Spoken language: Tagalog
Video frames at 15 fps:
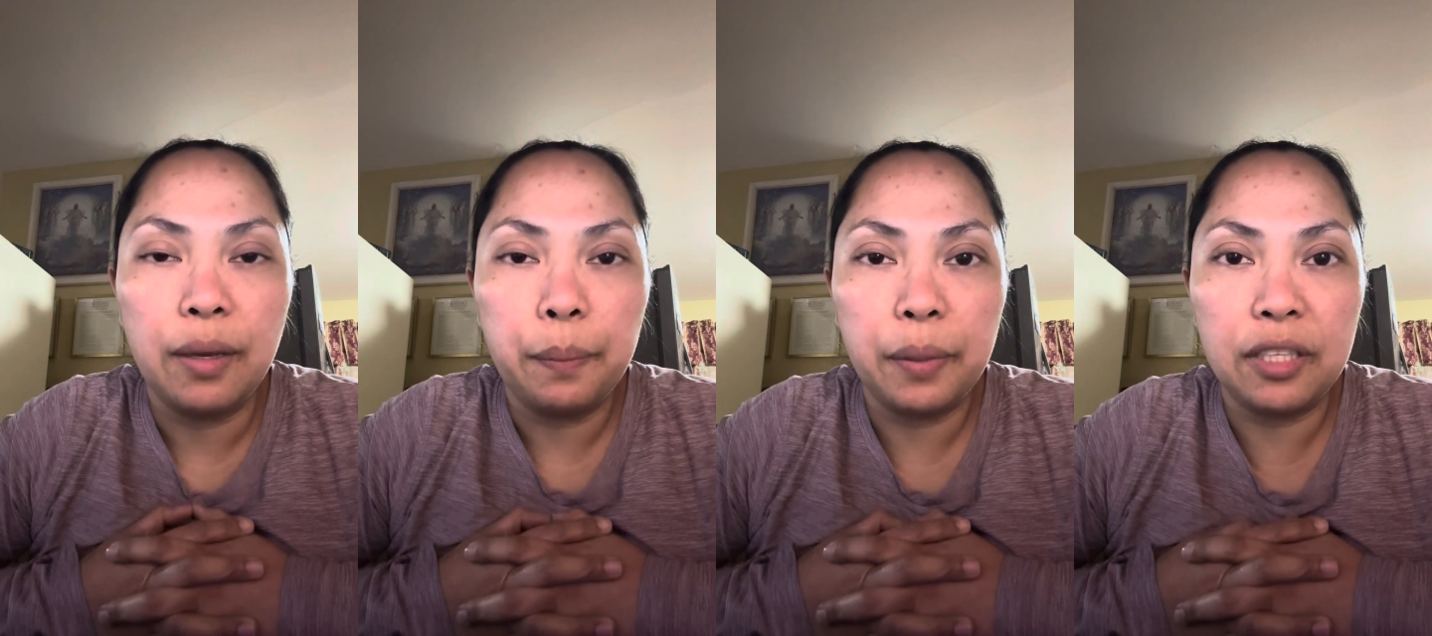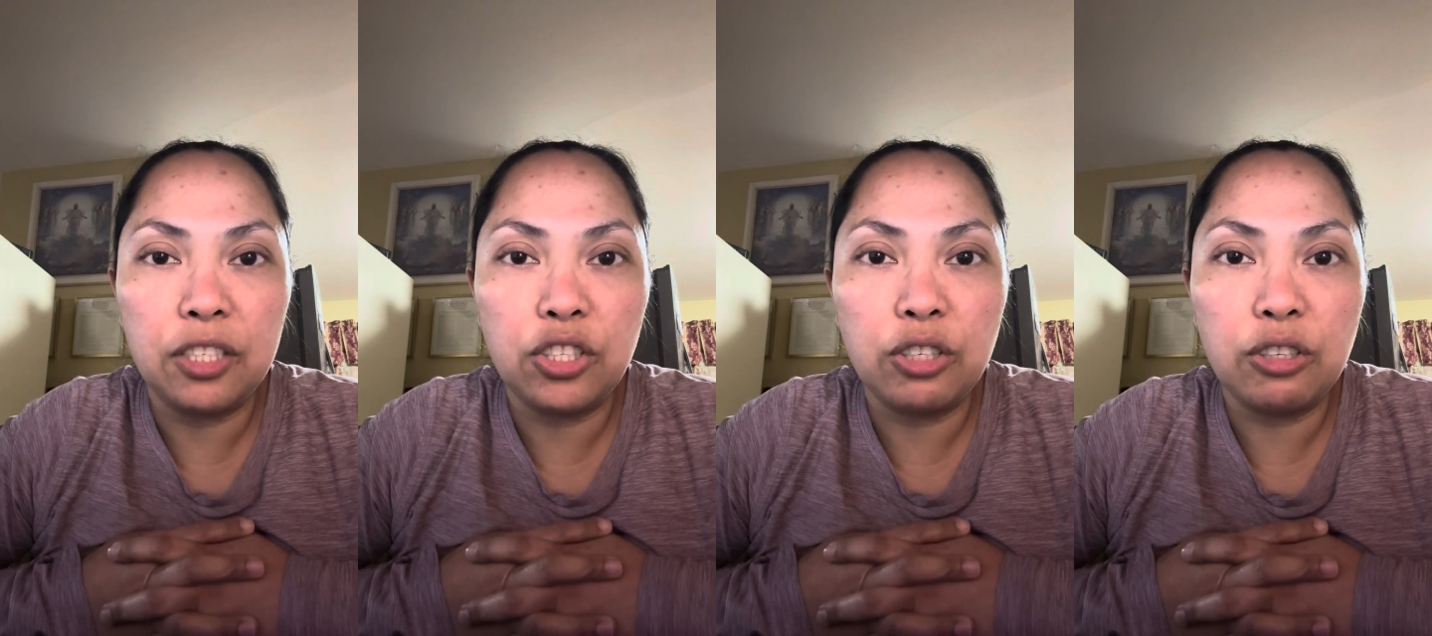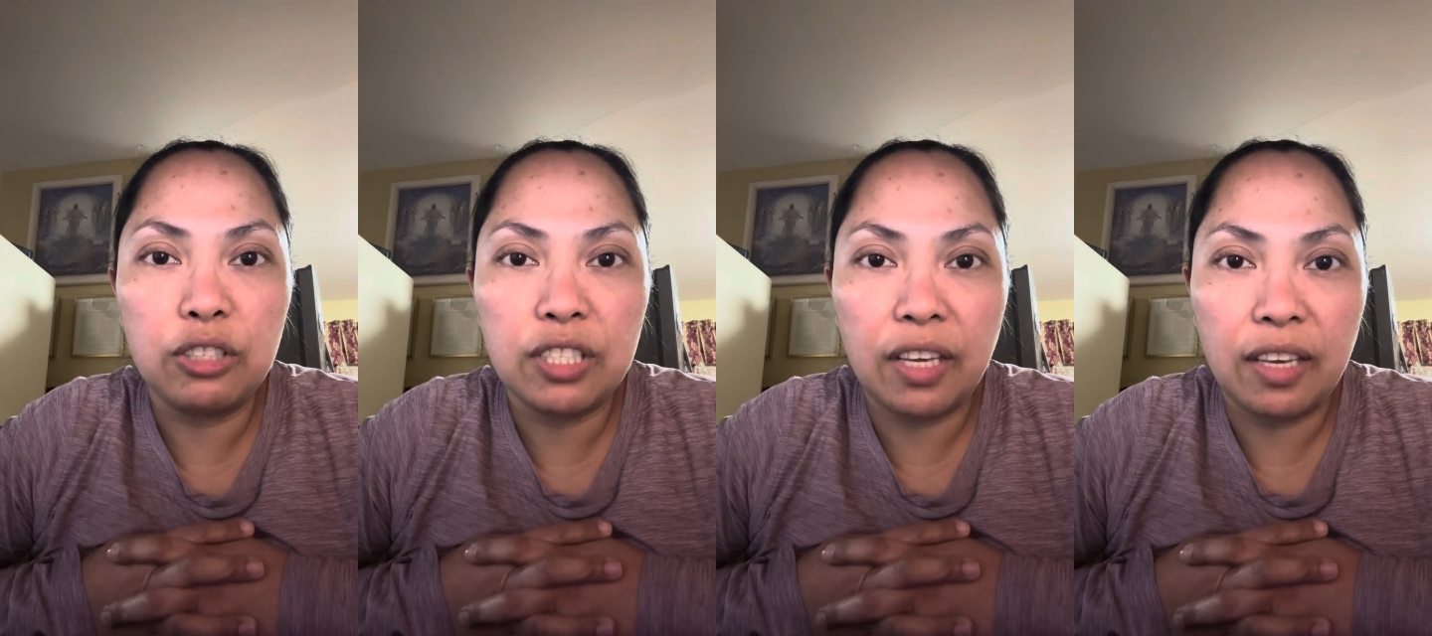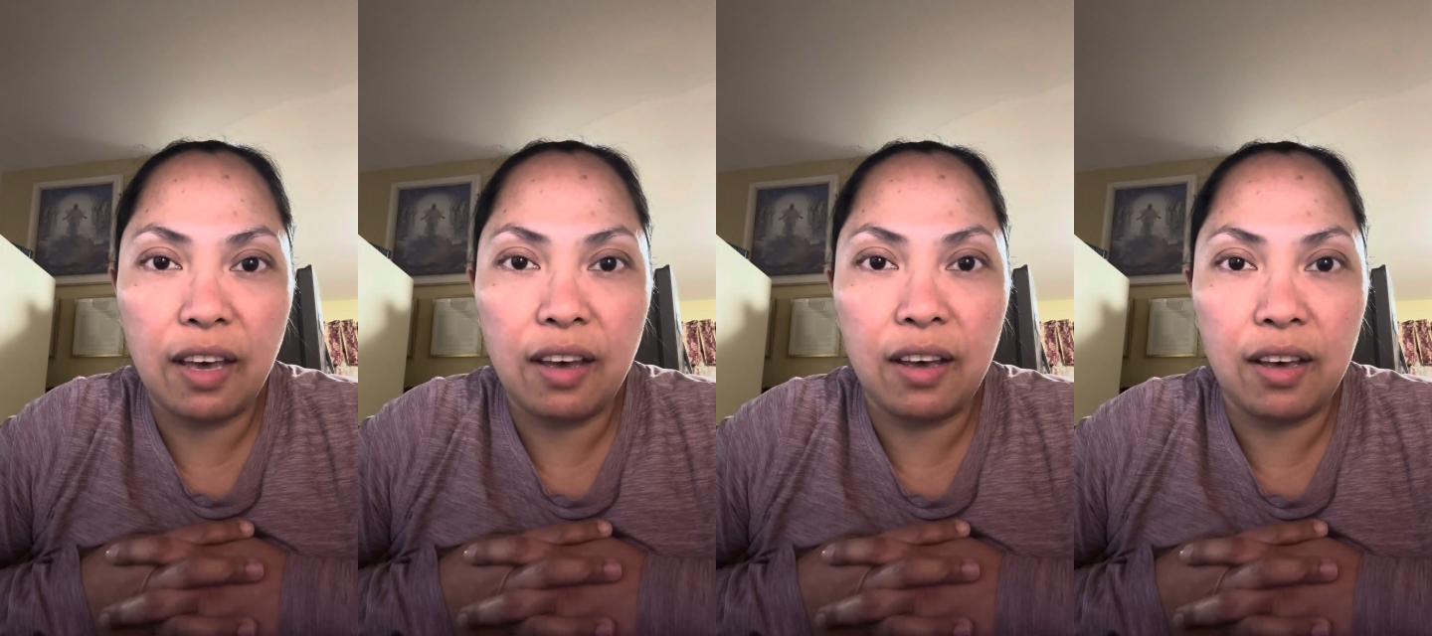petition ko sa
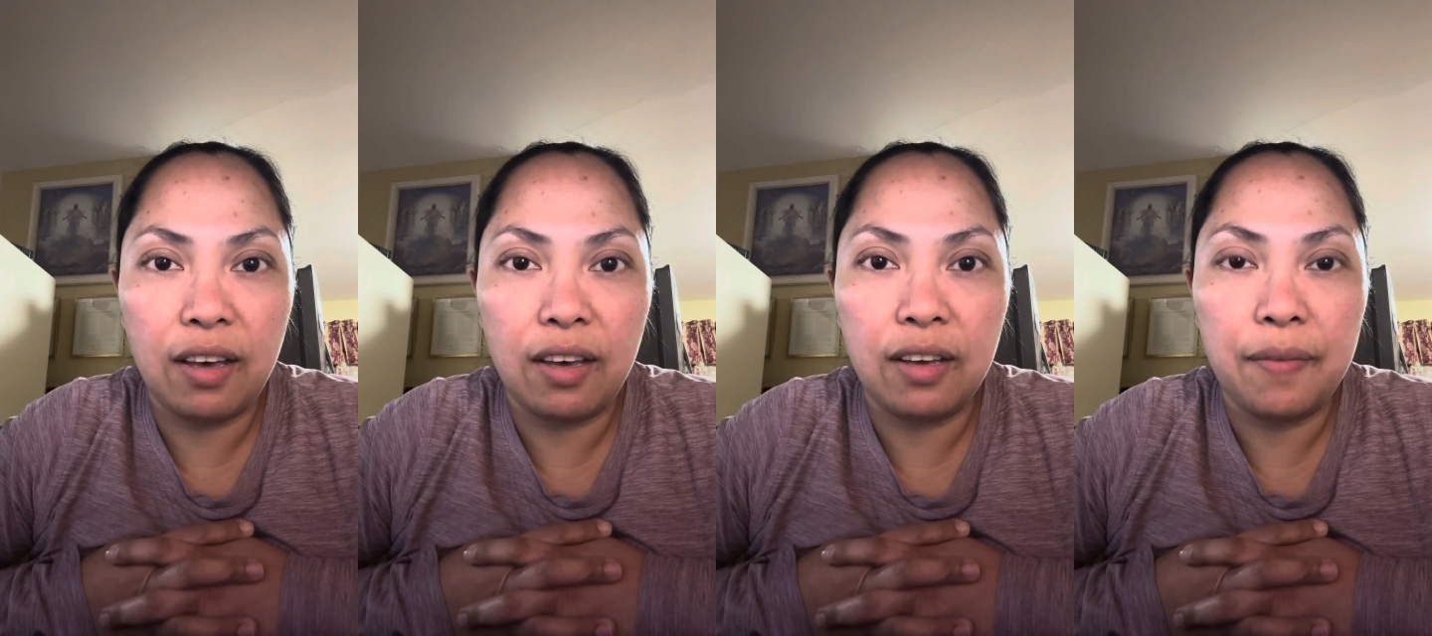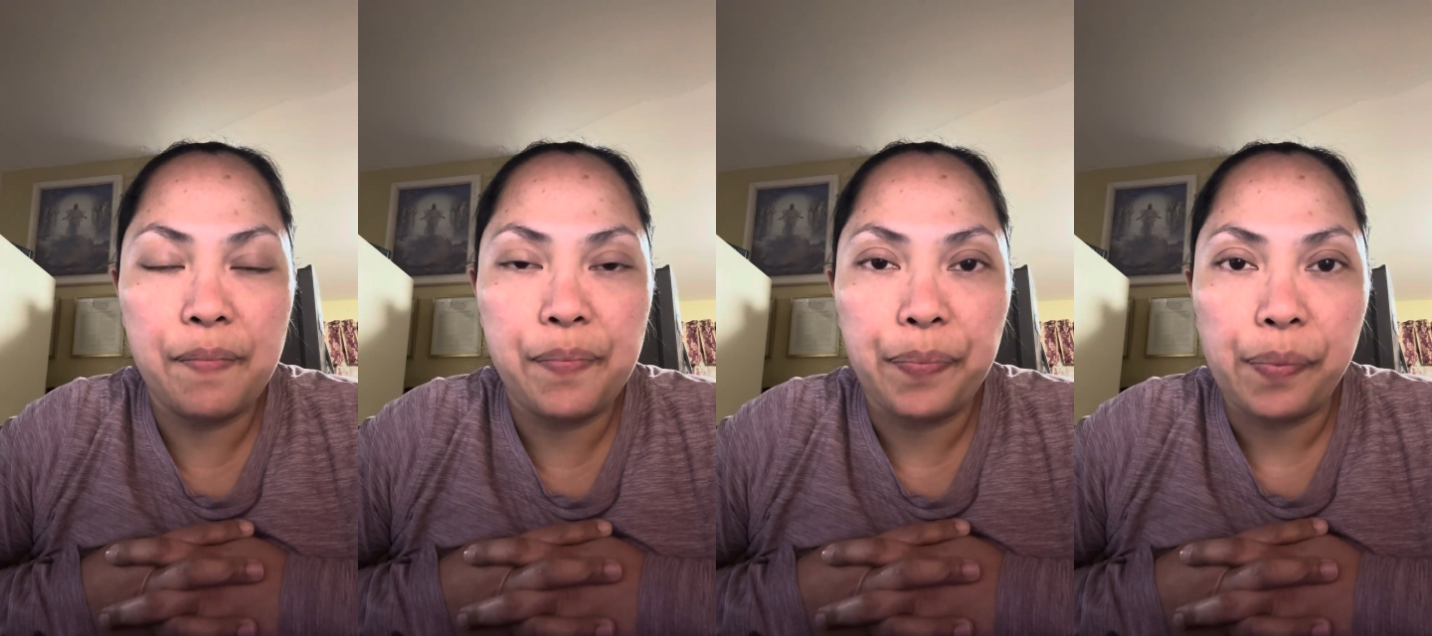iyaha